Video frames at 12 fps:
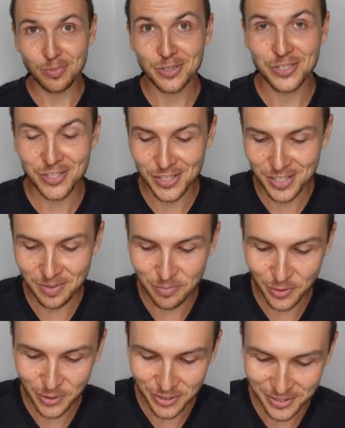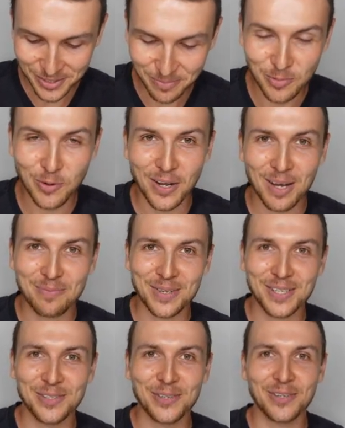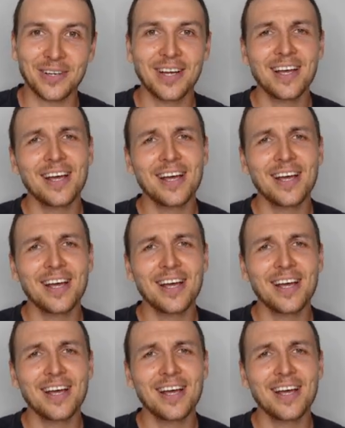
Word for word: был синий пояс по хапкидо.